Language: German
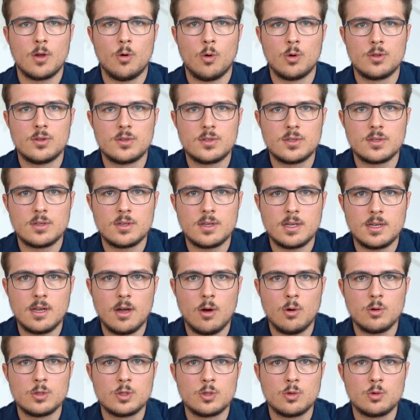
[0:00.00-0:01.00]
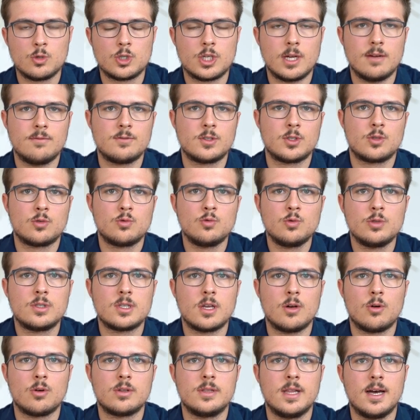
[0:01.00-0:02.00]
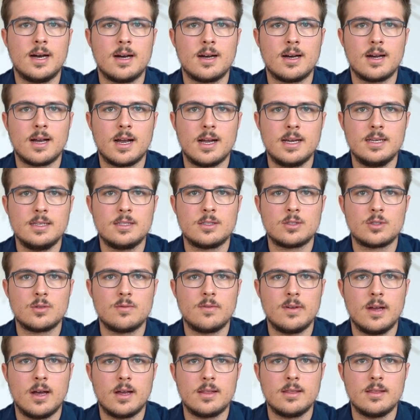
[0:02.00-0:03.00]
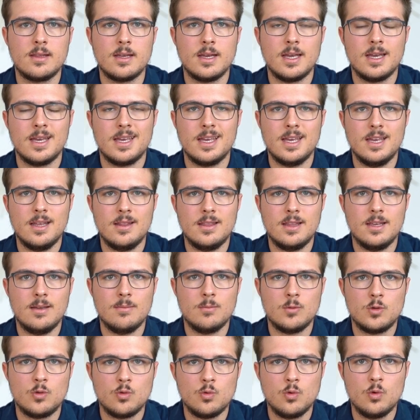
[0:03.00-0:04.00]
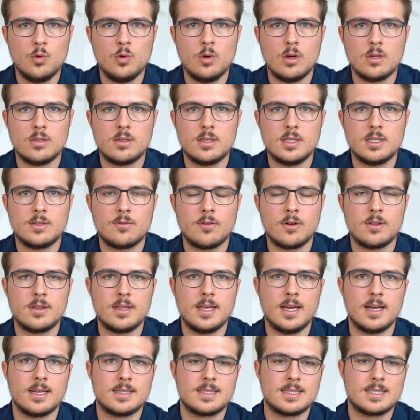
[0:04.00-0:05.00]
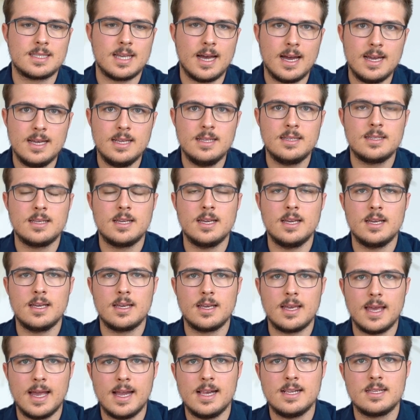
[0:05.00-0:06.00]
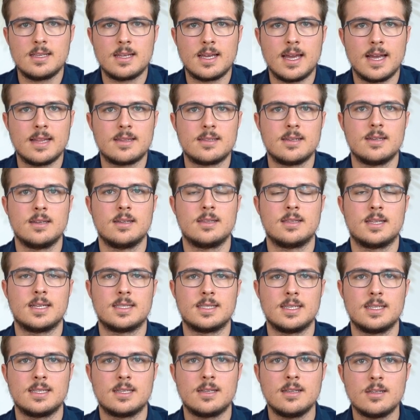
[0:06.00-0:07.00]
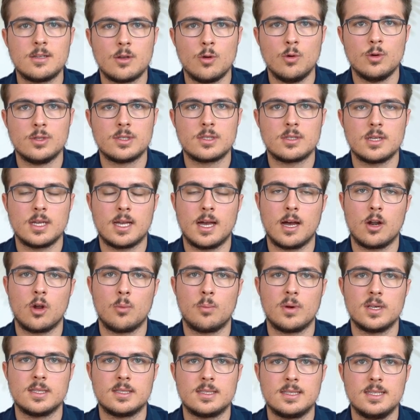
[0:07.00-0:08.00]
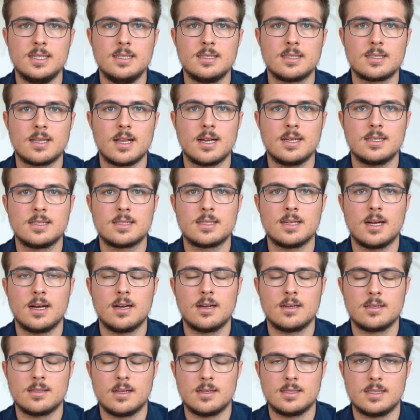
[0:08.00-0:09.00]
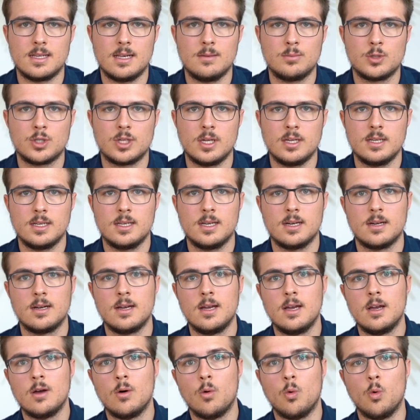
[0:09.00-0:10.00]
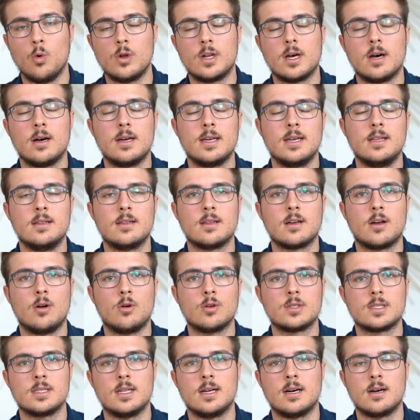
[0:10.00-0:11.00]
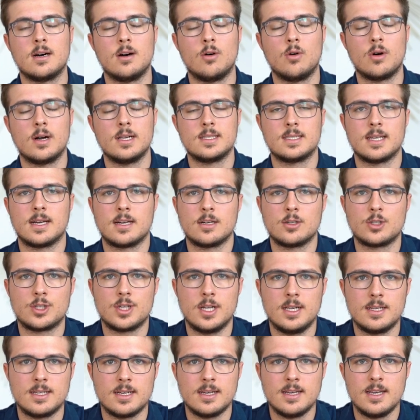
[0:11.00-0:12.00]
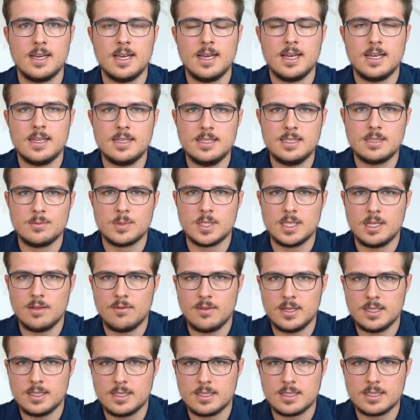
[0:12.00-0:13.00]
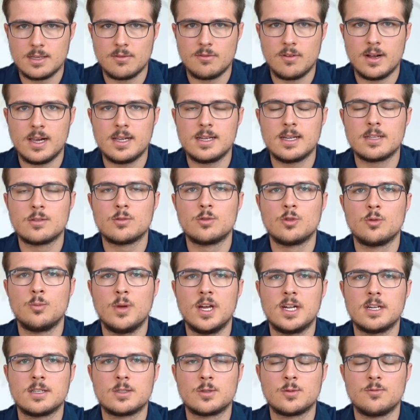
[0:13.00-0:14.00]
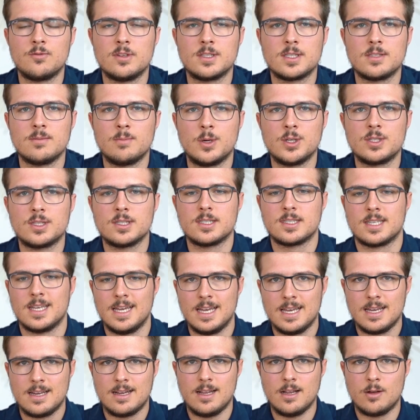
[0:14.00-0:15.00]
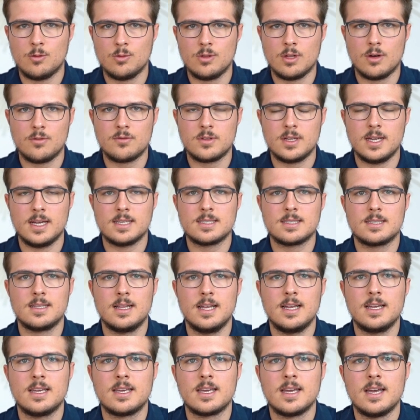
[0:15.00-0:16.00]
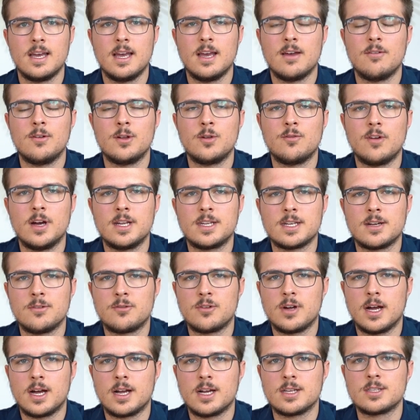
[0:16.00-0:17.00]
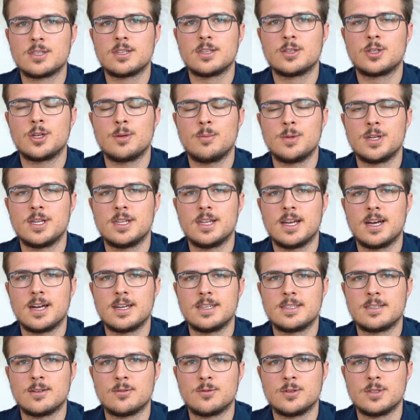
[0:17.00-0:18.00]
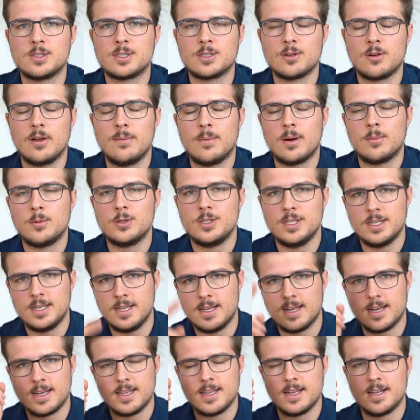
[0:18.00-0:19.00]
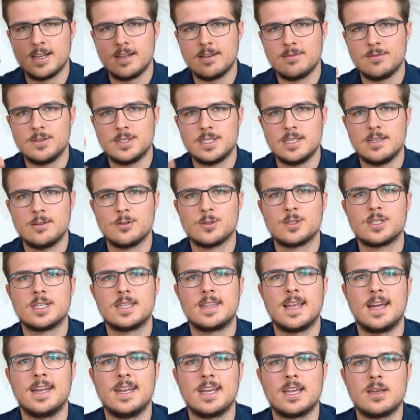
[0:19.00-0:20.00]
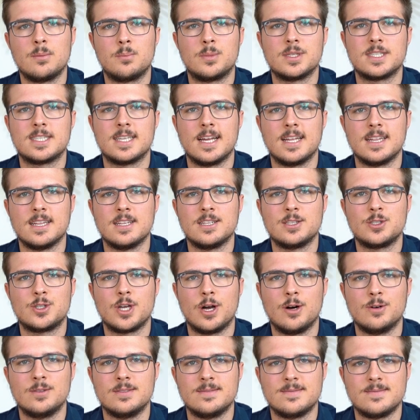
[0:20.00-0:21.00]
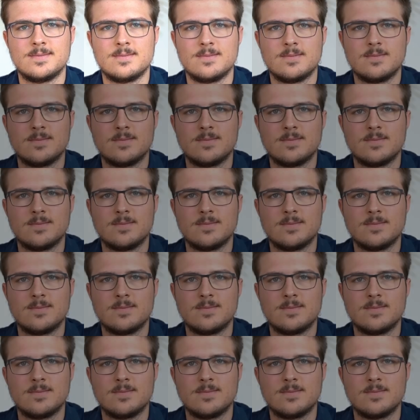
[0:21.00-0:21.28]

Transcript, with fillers: Und genau so schaffst du es auch nachher reich zu werden, indem du dich von der Zeit gegen Geldkette tatsächlich löst. Egal ob als Dienstleister, Selbstständiger oder hinten raus nachher auch als Angestellter. In diesem Sinne, wenn dir das gefallen hat und du mehr dazu wissen möchtest, klick unten auf den ersten Link. Wenn du weitere Fragen hast, schick mir eine Nachricht auf Instagram, abonniere den Kanal. Wir sehen uns. Dein Nick. Bis dann. Ciao.